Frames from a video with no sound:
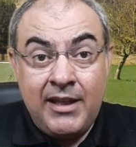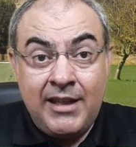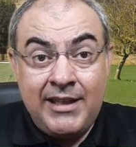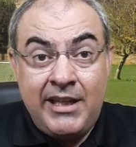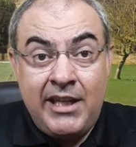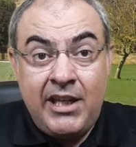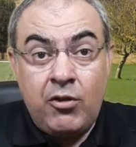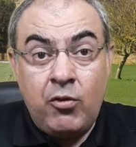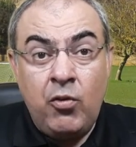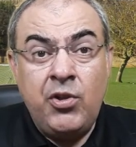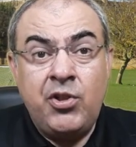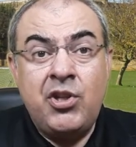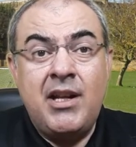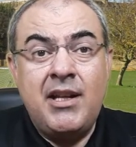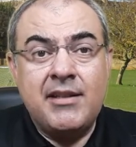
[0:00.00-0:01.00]
de
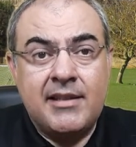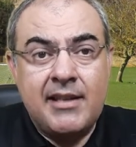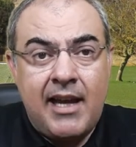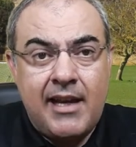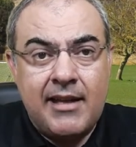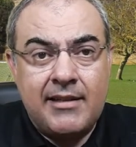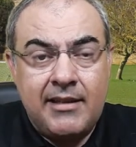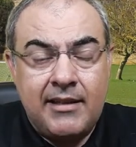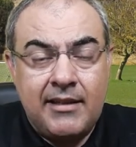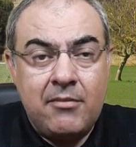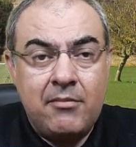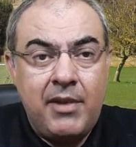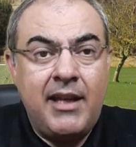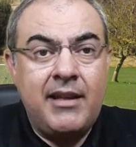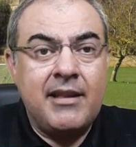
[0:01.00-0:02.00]
utilizar-se
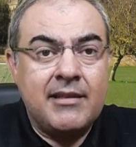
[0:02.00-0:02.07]
também